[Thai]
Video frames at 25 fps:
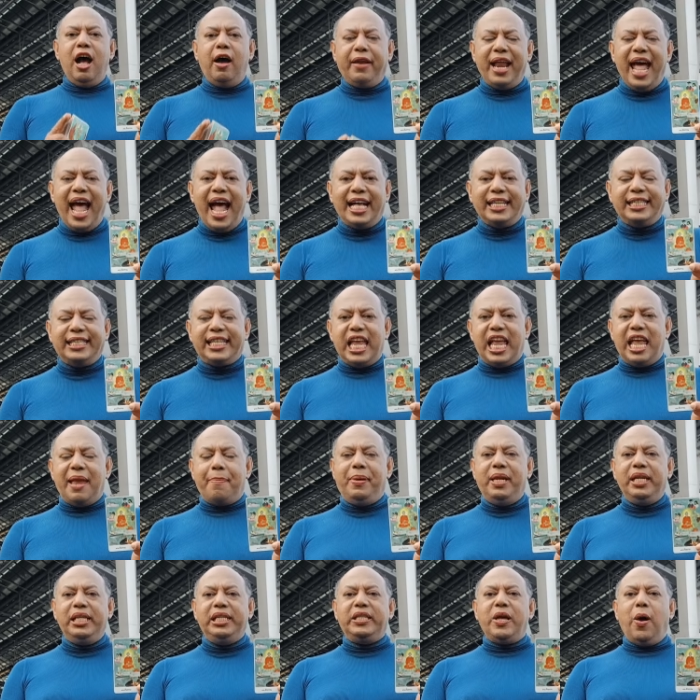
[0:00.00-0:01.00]
ราศีพ
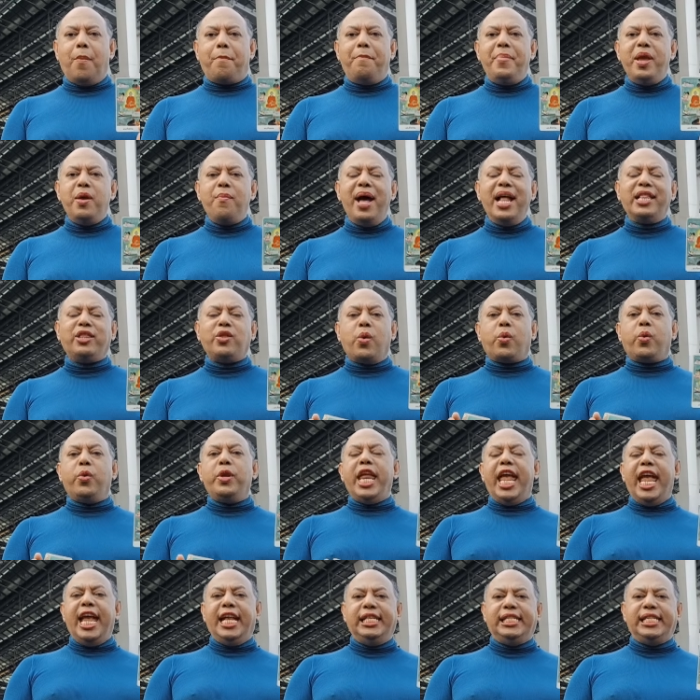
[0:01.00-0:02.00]
ฤษภไม่ว่าตัวคุณ
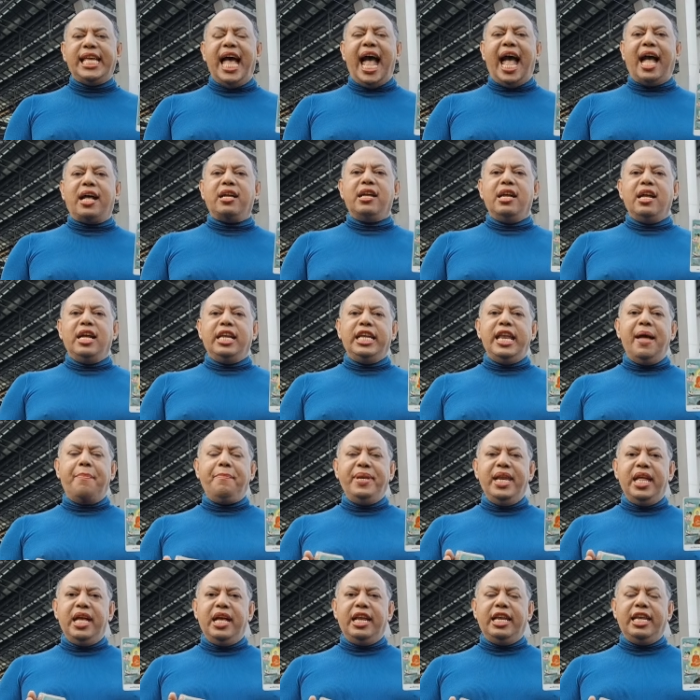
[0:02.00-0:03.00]
เองจะ
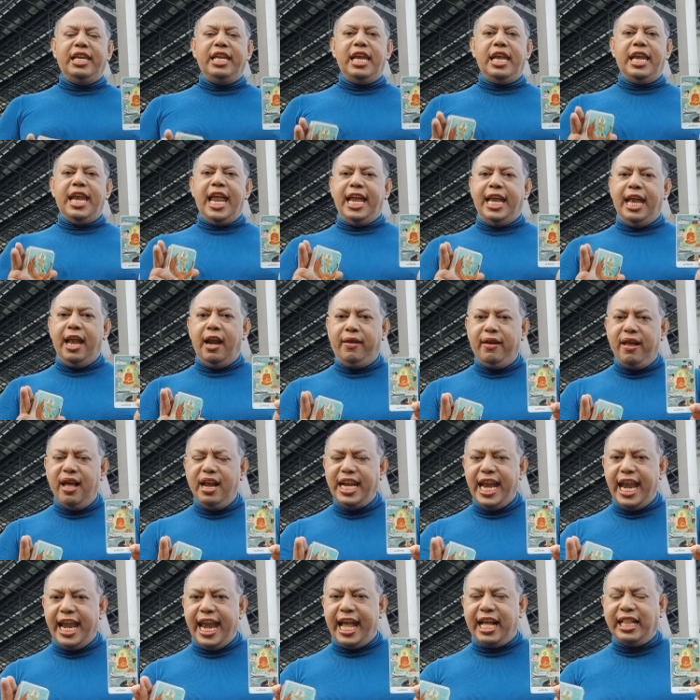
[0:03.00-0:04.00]
ดำเนินในเรื่อง
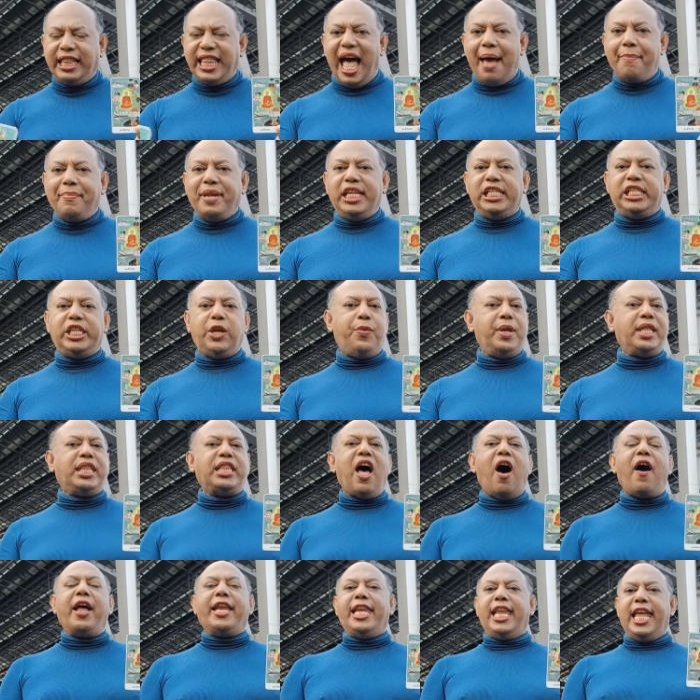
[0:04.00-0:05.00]
ใดๆก็ตามในชีวิต
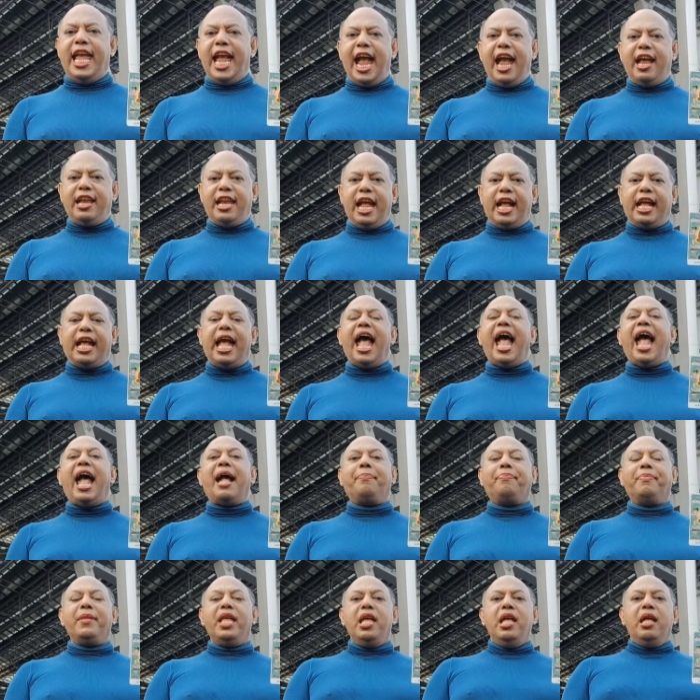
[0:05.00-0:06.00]
ตอนนี้นะคะ
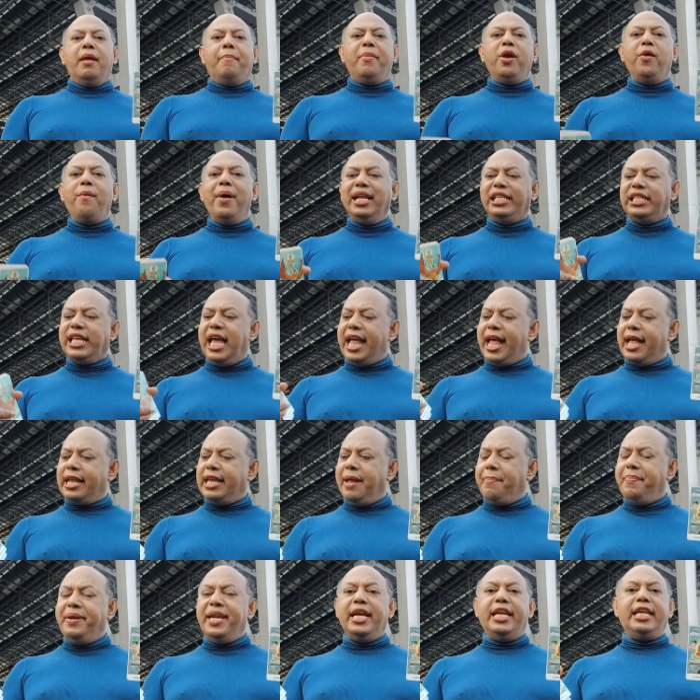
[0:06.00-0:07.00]
ไม่ว่าจะ
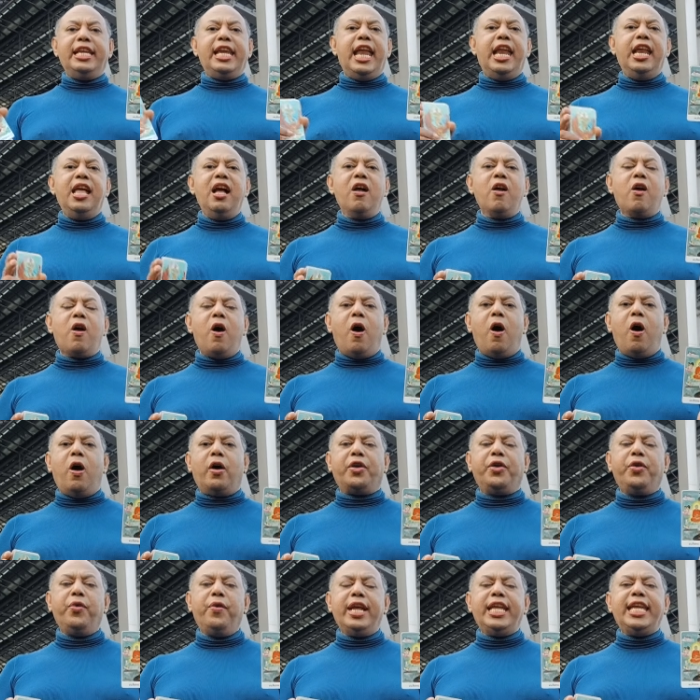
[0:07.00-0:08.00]
ดำเนินในเรื่องของ
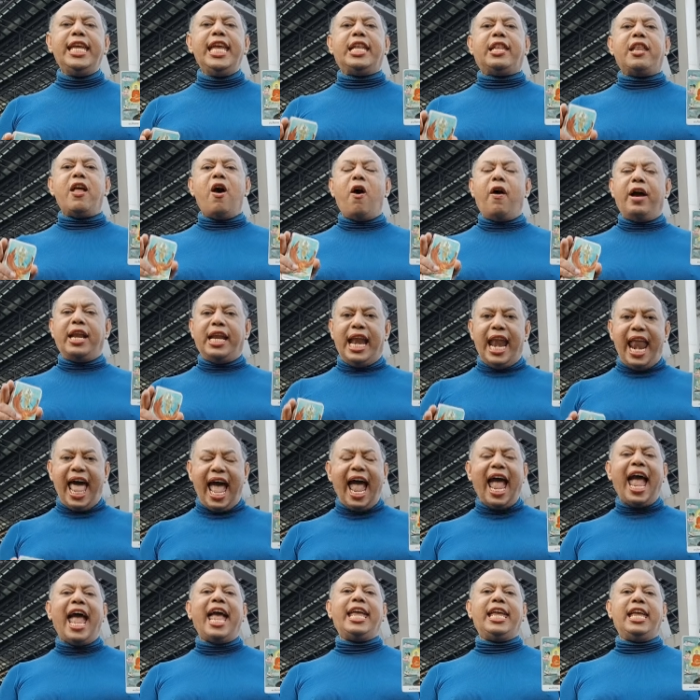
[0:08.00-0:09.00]
ธุรกิจออนไล
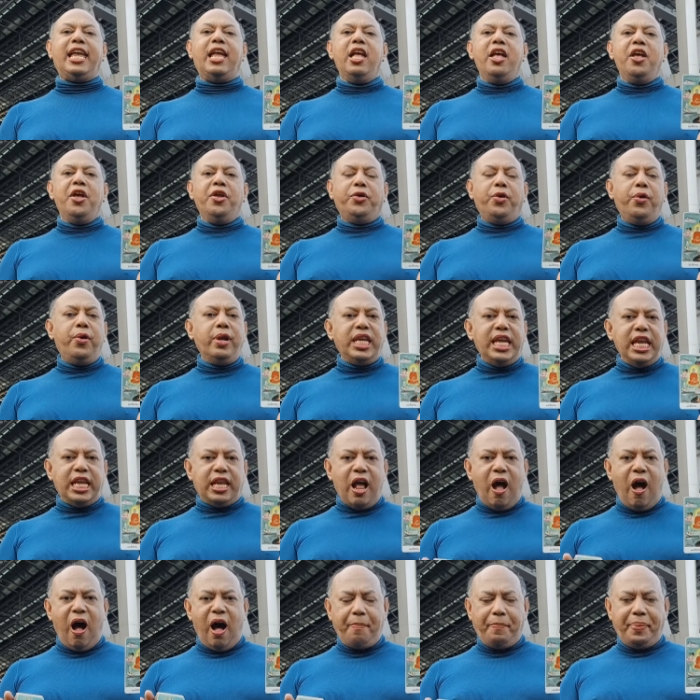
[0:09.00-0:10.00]
น์ ธุรกิจ
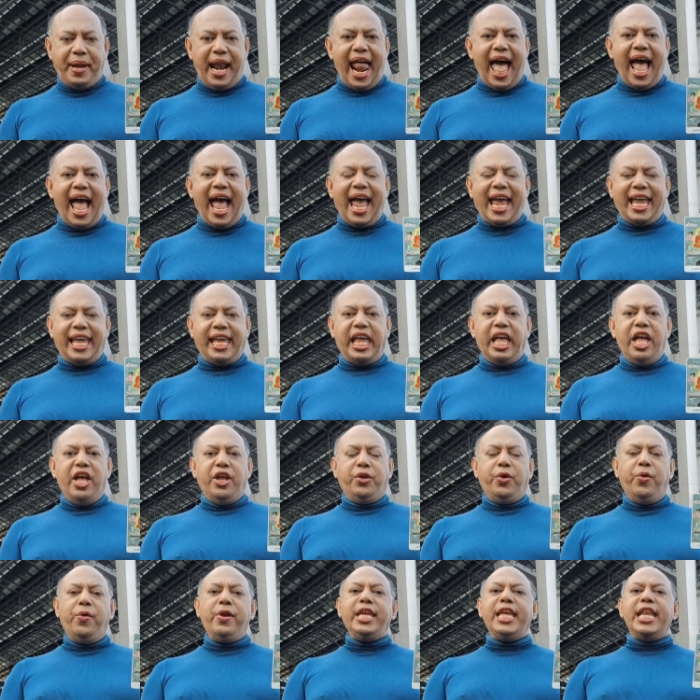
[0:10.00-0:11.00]
ออฟไลน์
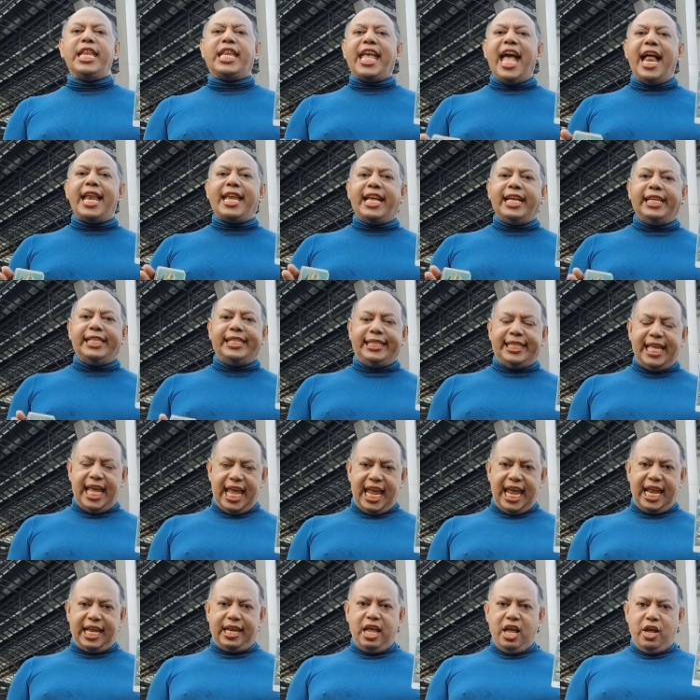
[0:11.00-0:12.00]
ธุรกิจการเกษ
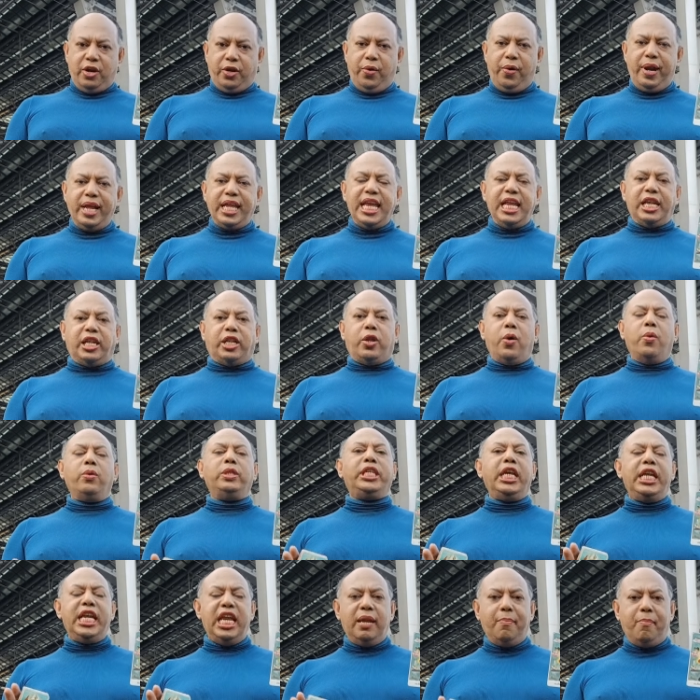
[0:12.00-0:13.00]
ตร ธุรกิจทุก
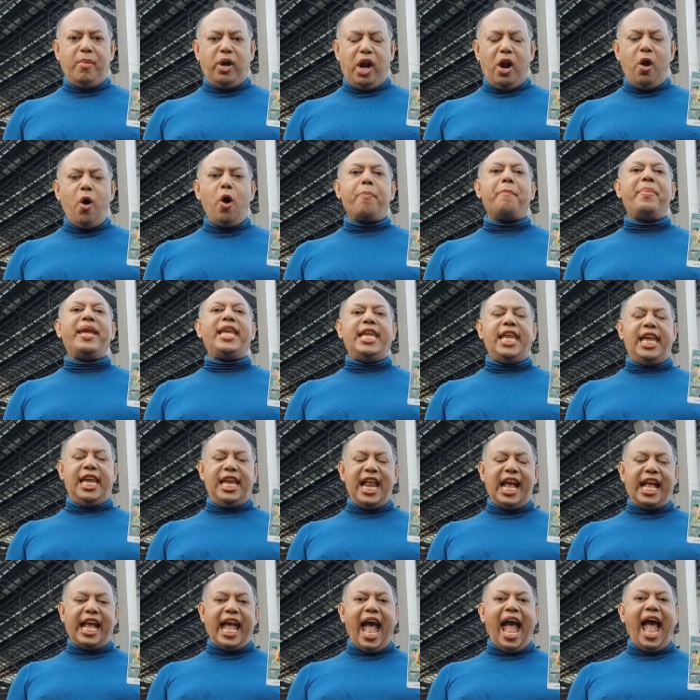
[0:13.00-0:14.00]
ชนิดบนโลก ใบนี้
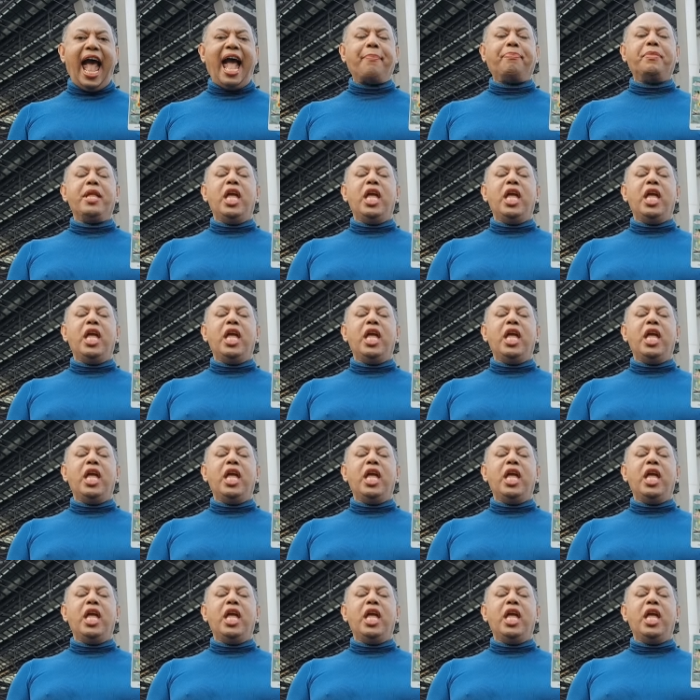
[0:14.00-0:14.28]
นะคะ